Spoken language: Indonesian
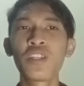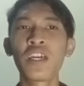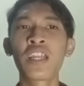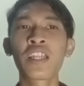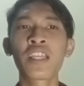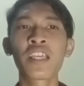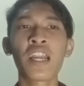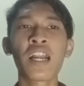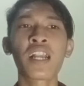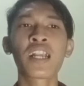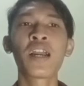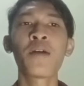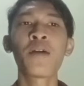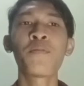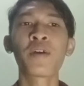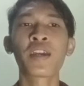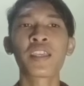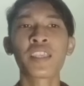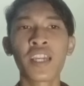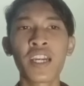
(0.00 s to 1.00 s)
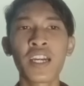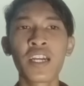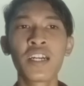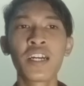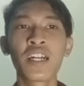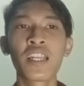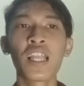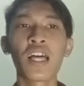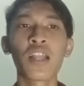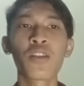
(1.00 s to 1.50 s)
dari agamanya
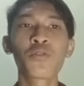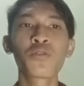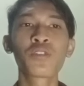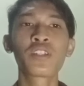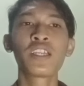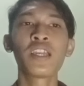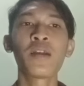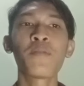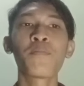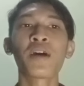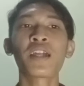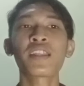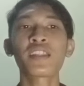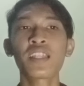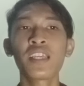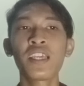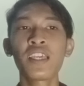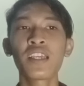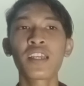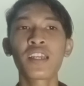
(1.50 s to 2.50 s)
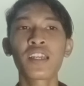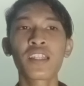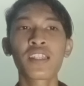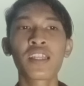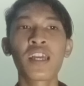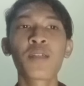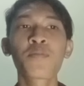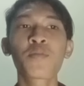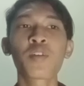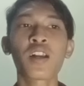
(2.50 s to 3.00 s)
lalu dia mati
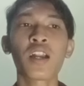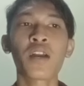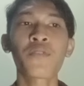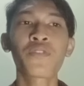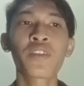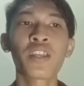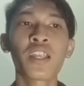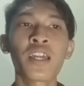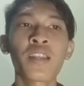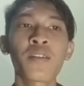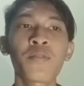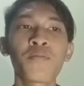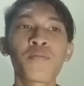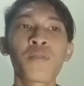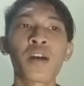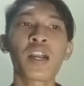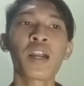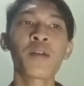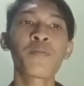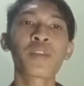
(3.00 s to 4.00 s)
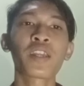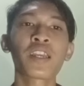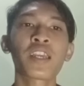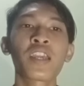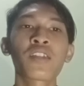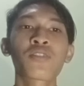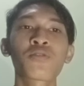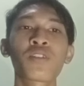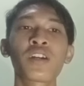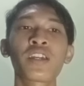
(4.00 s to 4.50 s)
dalam kekafiran maka
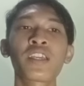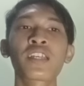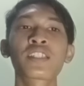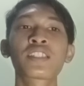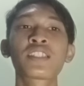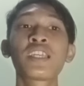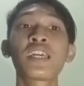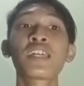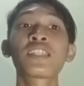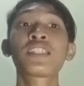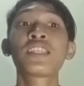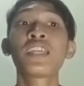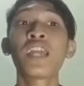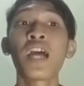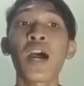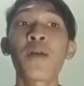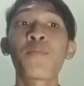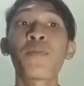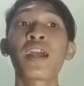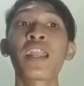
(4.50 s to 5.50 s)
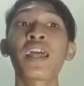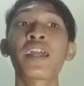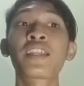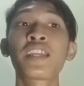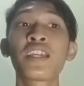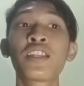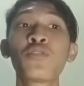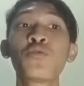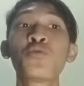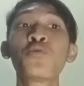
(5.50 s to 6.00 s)
mereka itulah yang sia-sia
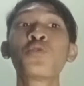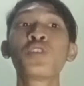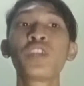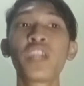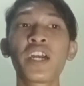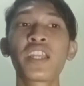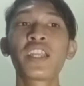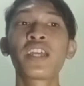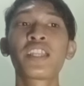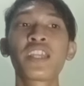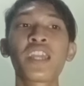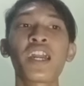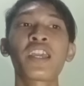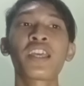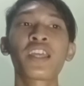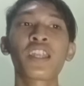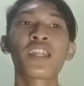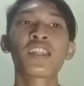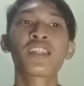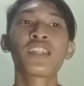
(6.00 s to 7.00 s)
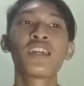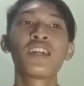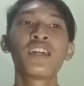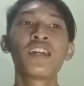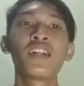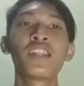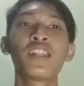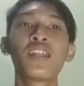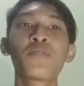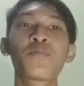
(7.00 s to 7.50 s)
amalannya di dunia dan di akhirat
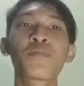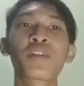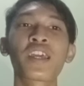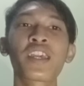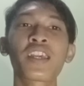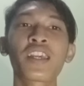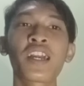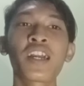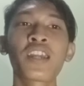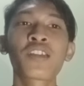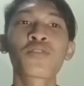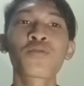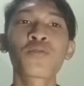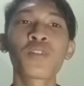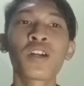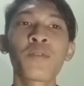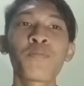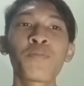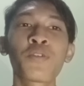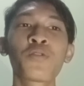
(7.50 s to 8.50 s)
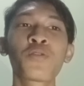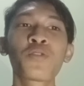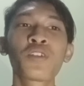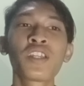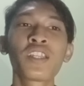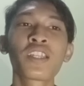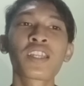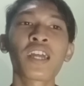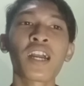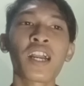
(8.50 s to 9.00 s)
dan mereka itulah
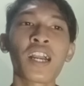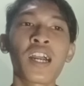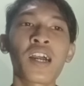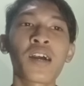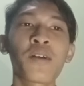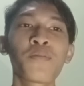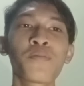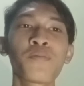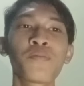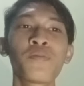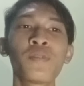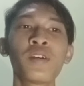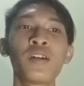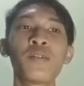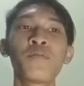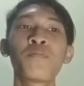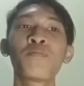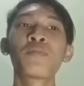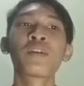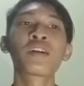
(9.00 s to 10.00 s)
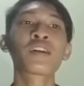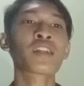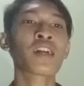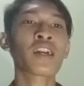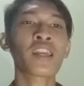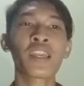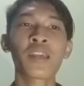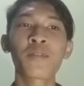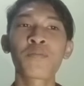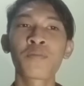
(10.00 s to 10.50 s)
penghuni neraka Mer
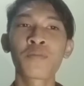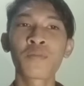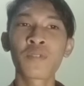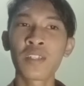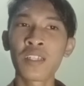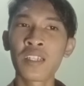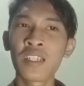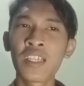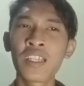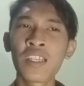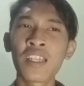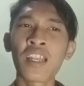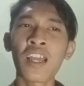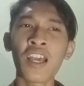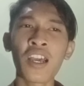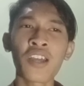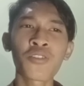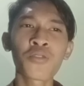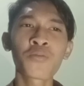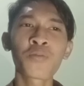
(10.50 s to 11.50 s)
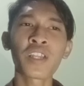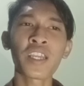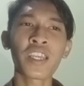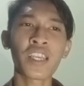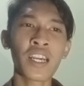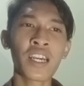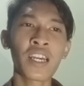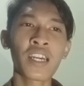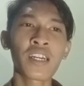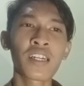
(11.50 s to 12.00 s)
mm, di neraka tuh
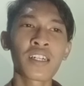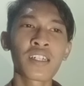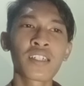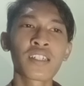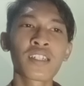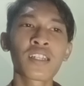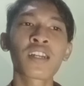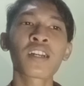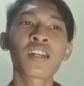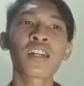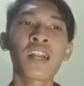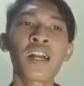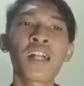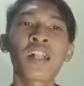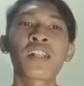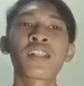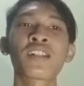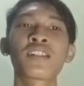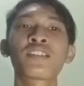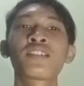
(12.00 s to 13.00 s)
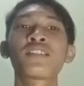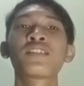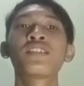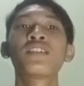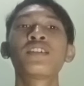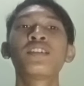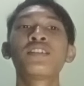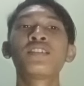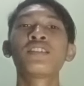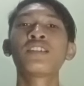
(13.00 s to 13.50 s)
mereka kekal
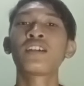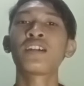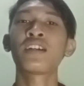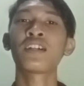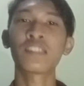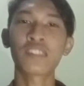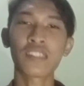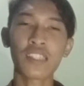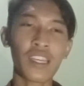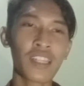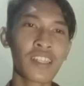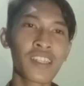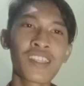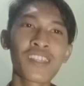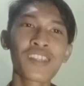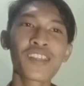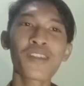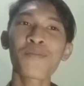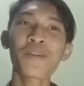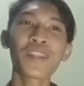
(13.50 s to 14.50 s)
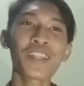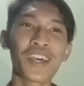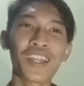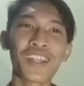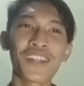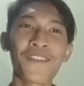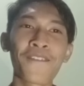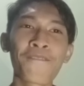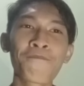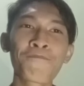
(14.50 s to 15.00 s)
nah kadangnya nyamanan